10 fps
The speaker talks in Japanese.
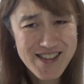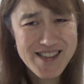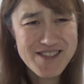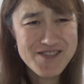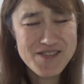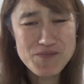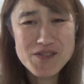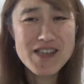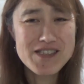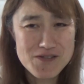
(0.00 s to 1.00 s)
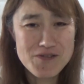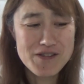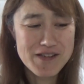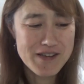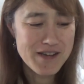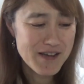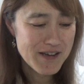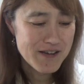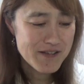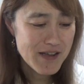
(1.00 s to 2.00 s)
なってくるんで難しいとこなんで
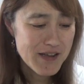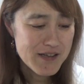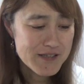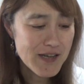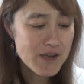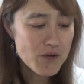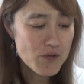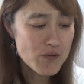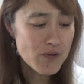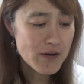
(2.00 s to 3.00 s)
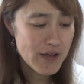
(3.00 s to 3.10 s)
で在庫の、